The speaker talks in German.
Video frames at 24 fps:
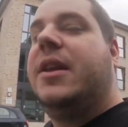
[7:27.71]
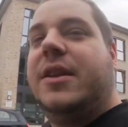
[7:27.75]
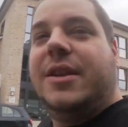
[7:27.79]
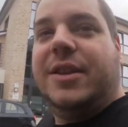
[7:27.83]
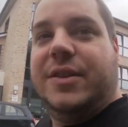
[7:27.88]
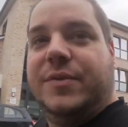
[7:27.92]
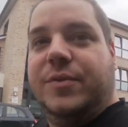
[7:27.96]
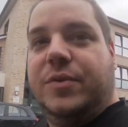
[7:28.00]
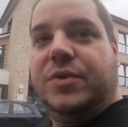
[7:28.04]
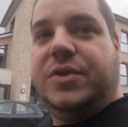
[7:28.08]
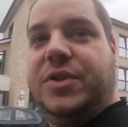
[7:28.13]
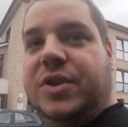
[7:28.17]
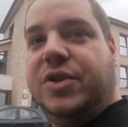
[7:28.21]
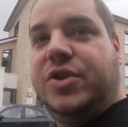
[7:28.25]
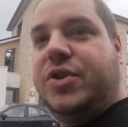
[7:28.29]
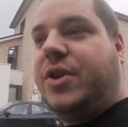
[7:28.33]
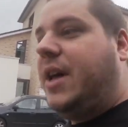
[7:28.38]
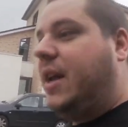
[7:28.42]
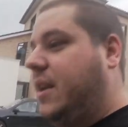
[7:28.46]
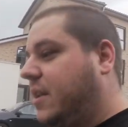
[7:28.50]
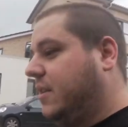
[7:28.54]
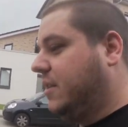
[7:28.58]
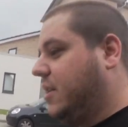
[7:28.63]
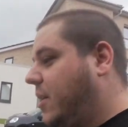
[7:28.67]
Das wusste ich
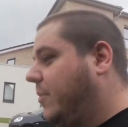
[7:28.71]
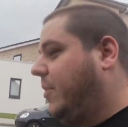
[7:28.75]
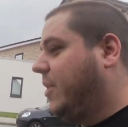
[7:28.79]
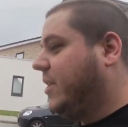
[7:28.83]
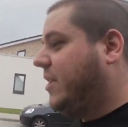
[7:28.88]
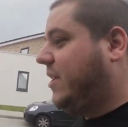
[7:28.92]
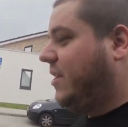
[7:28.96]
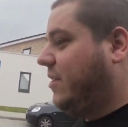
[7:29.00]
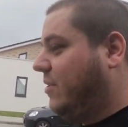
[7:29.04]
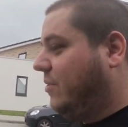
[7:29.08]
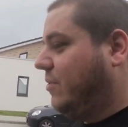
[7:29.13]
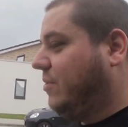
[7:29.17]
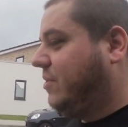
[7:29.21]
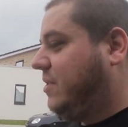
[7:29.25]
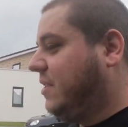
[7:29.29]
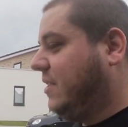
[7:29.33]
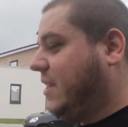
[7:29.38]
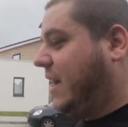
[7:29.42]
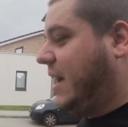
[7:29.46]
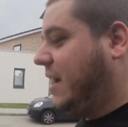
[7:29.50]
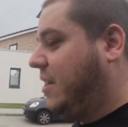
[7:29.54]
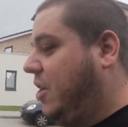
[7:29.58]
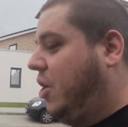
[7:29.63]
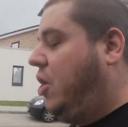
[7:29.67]
schon alles, aber die Jungs, die
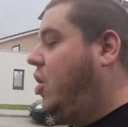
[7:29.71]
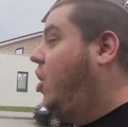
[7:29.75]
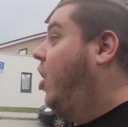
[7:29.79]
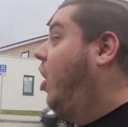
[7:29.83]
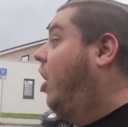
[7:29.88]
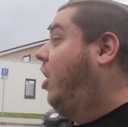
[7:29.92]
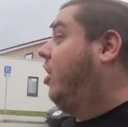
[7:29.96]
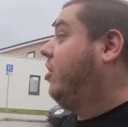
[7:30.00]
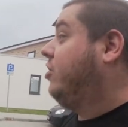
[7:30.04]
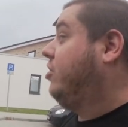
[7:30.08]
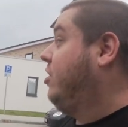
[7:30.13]
sagen, ach,